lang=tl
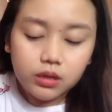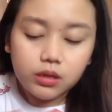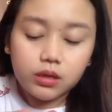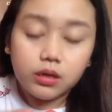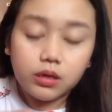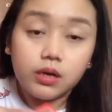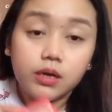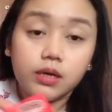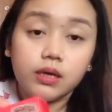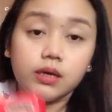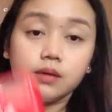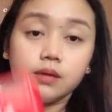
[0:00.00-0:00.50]

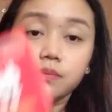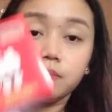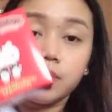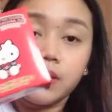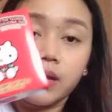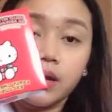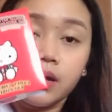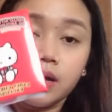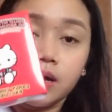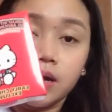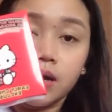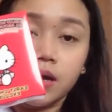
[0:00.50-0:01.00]
Ayan pa.
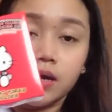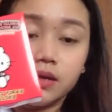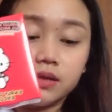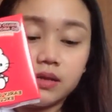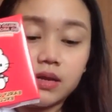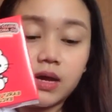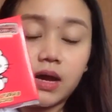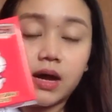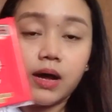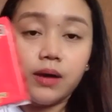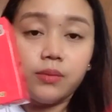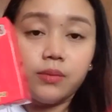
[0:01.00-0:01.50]
Ang
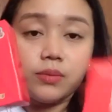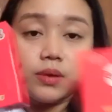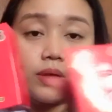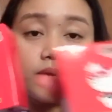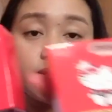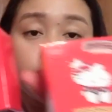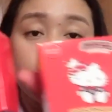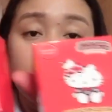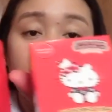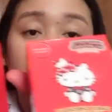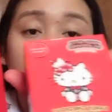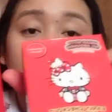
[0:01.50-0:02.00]
dami.
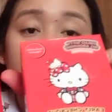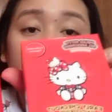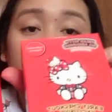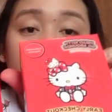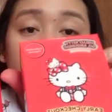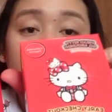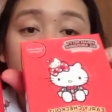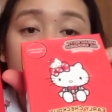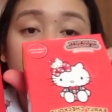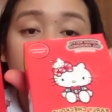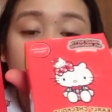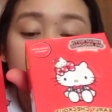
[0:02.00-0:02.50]

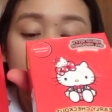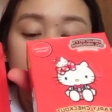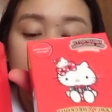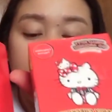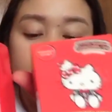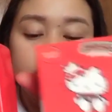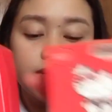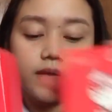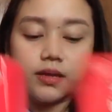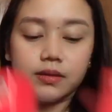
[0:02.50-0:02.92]
Ayan.